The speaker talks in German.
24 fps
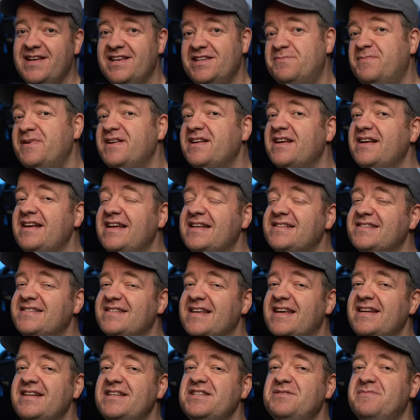Ich bin dann
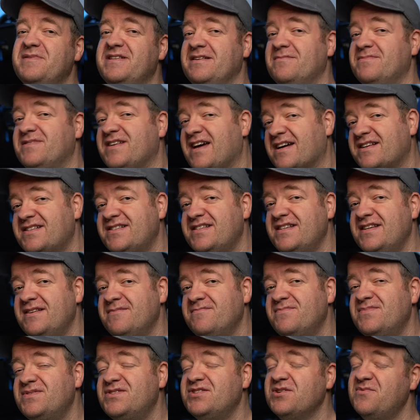letztendlich mit dem
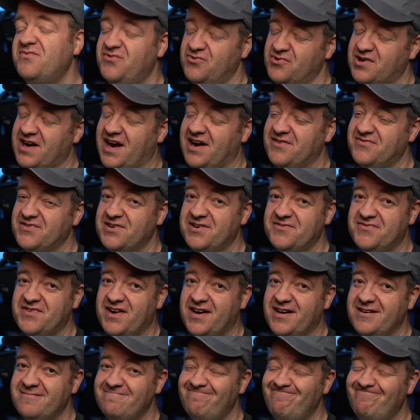Taxi zum Flughafen
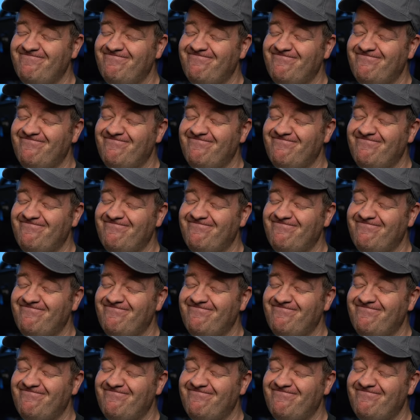gefahren.